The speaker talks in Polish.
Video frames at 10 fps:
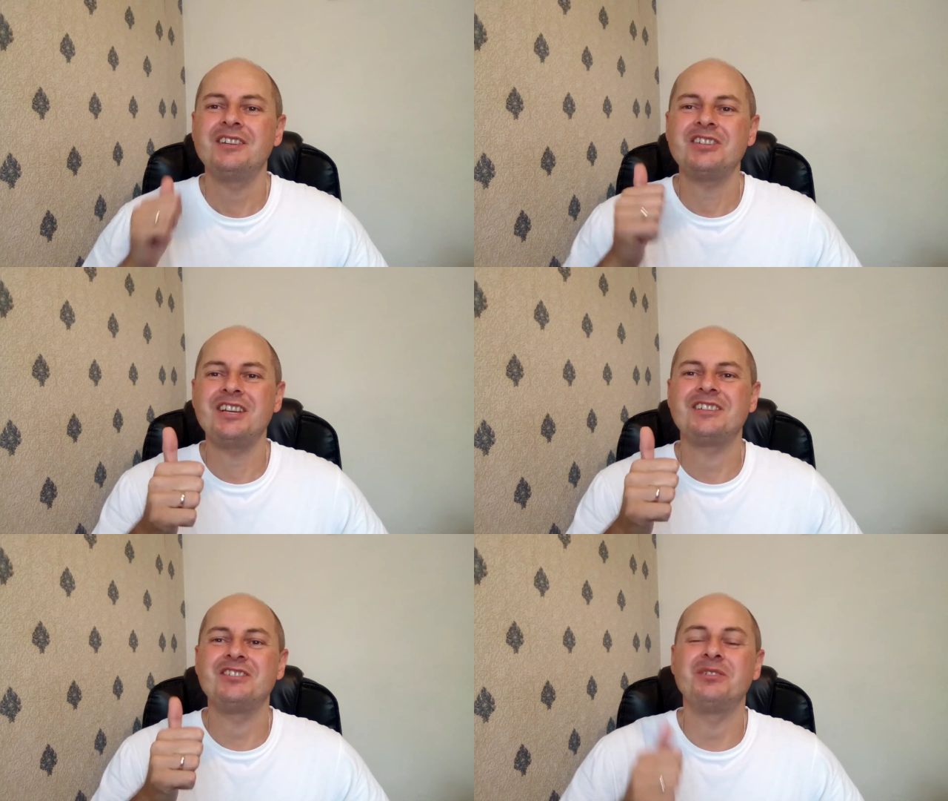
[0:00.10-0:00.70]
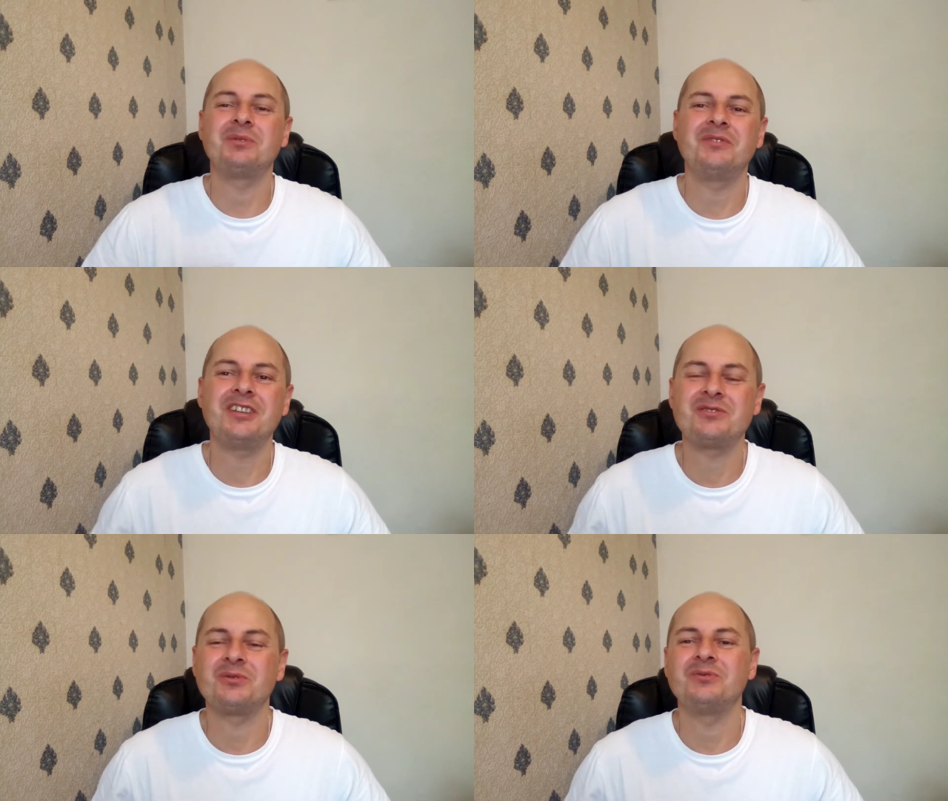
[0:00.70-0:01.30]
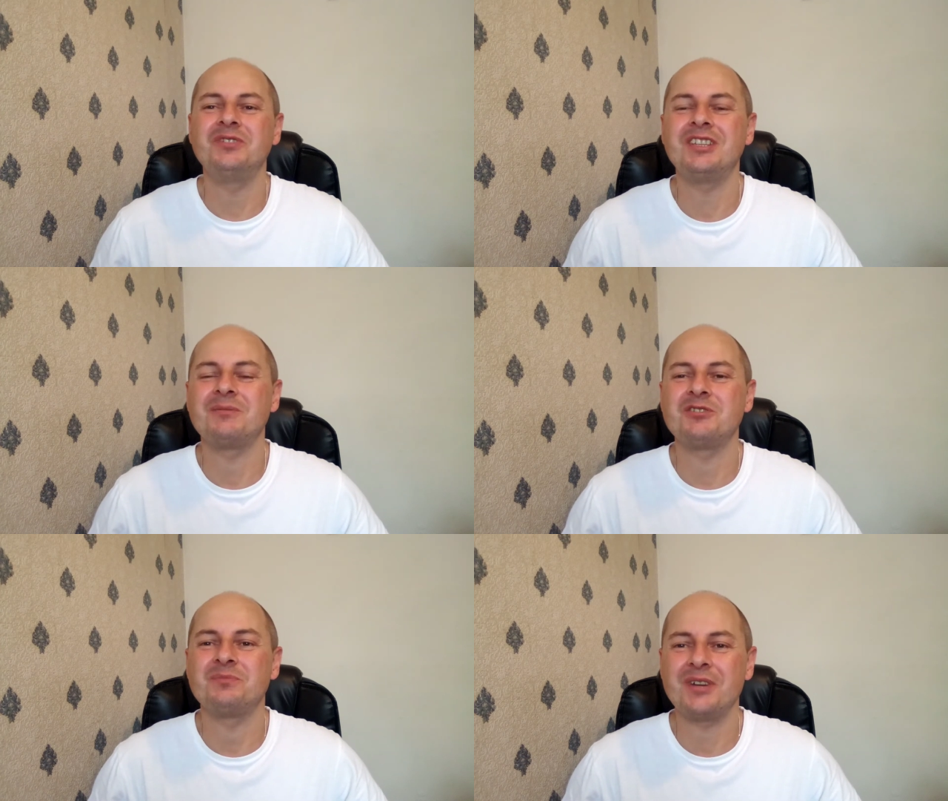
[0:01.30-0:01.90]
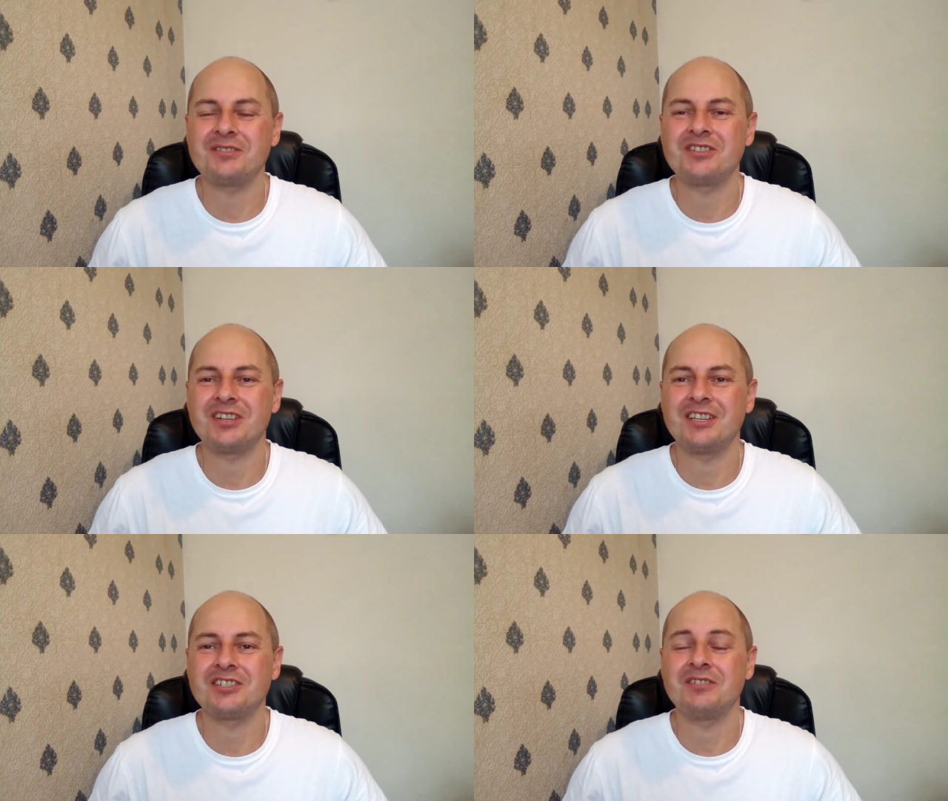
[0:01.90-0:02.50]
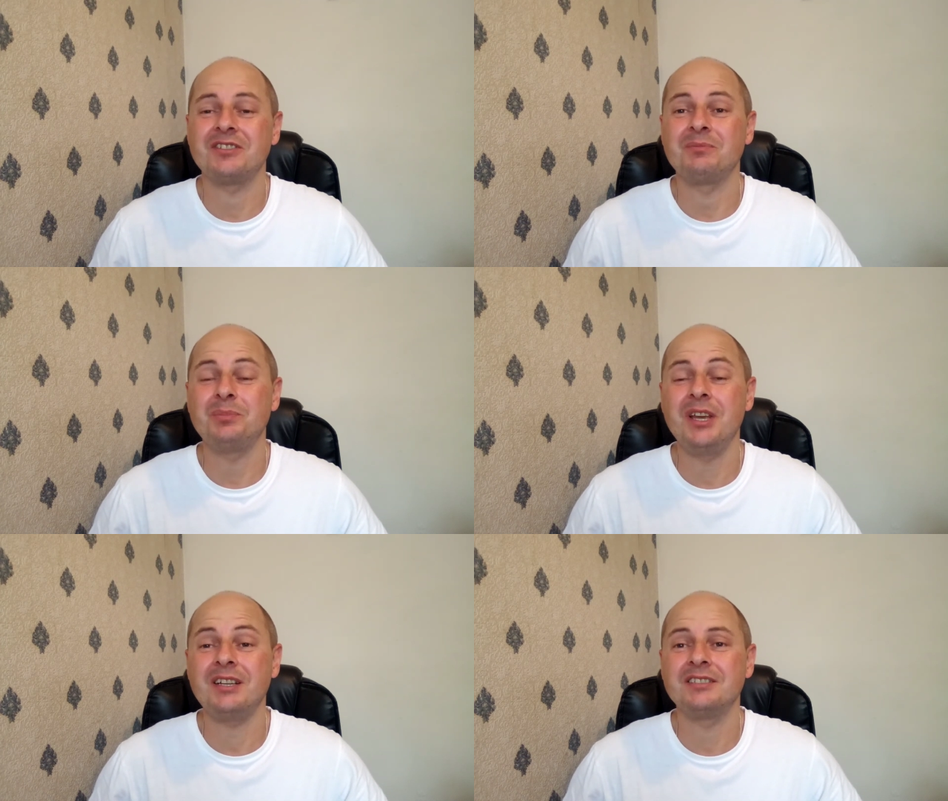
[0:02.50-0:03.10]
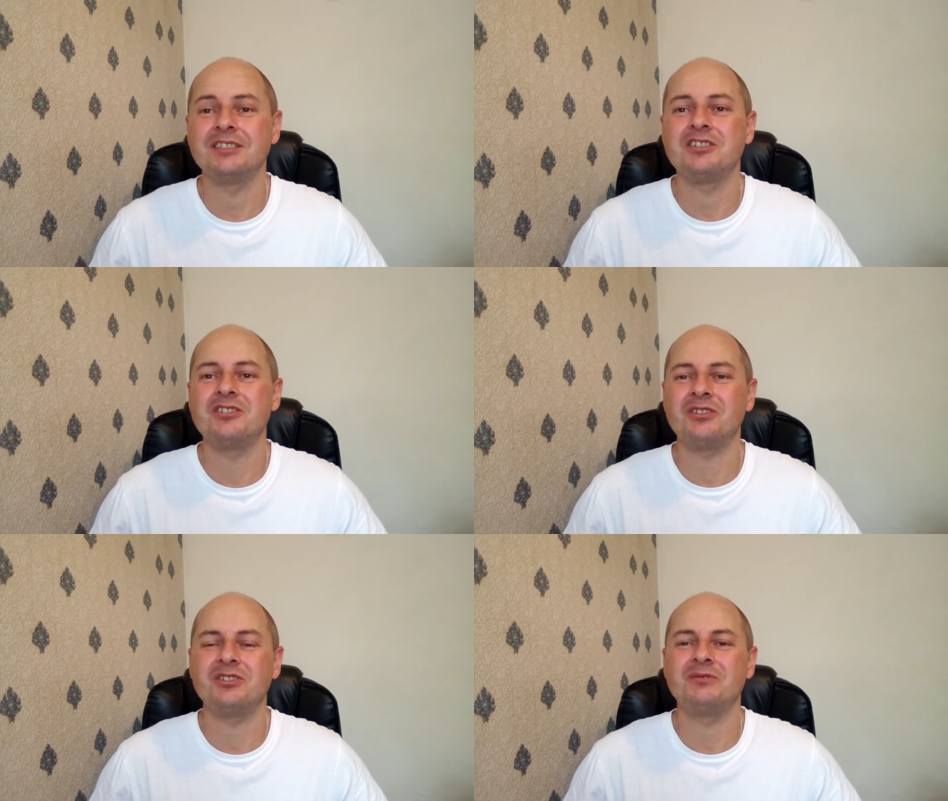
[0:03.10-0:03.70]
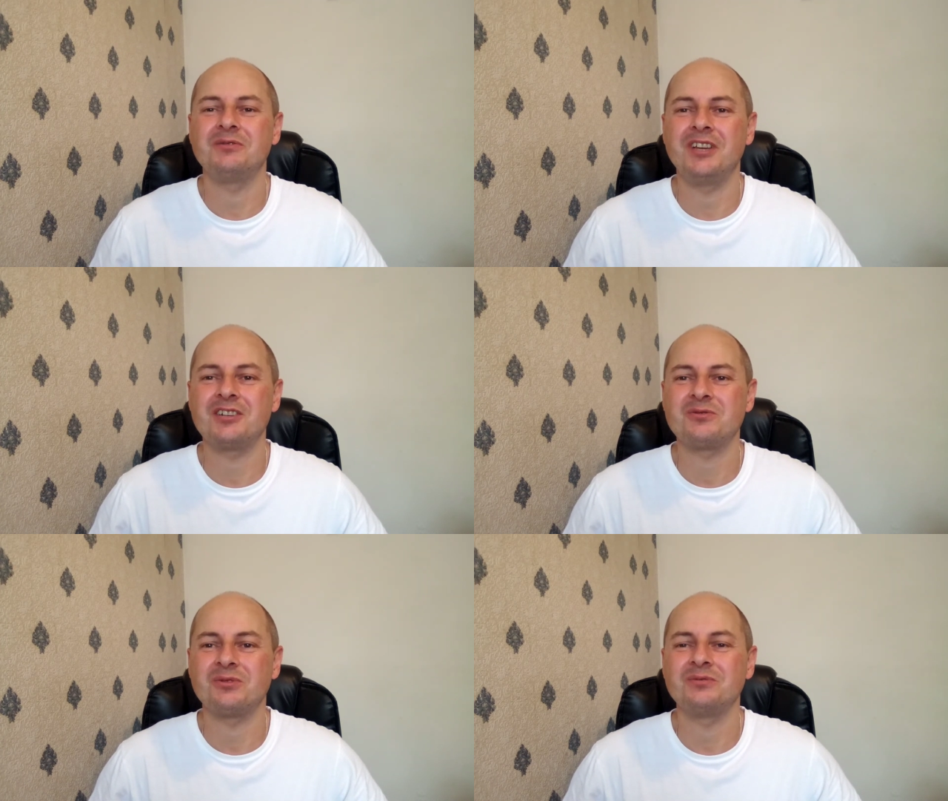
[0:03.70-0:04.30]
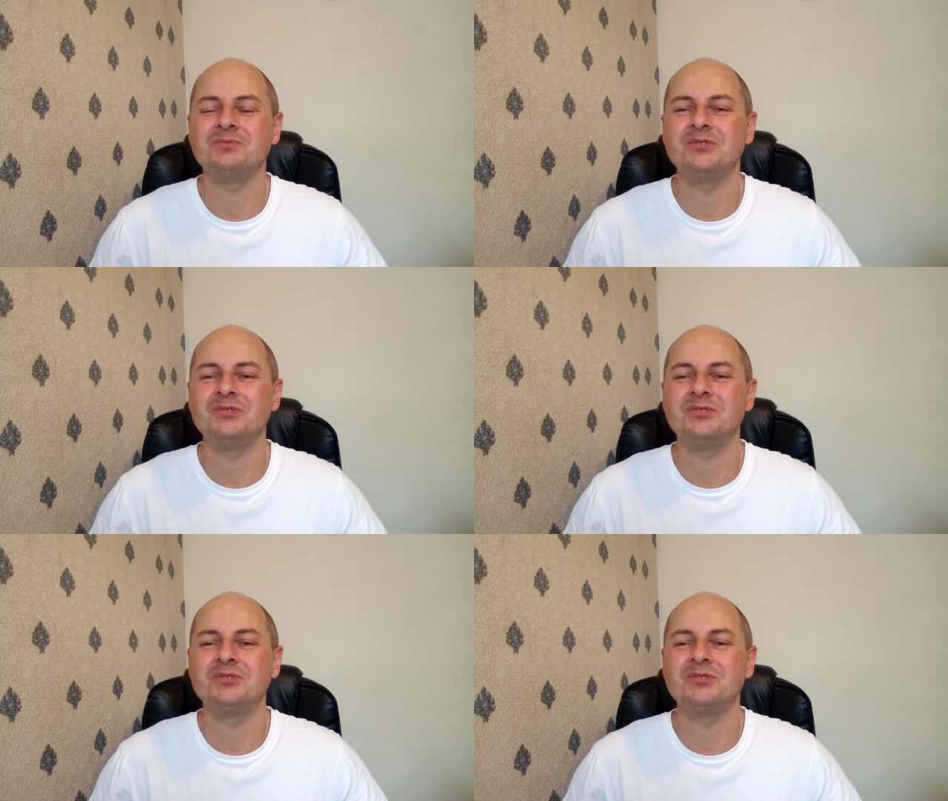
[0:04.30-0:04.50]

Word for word: Cześć, dobry wieczór. Witam Cię bardzo serdecznie w ten piękny środowy wieczór.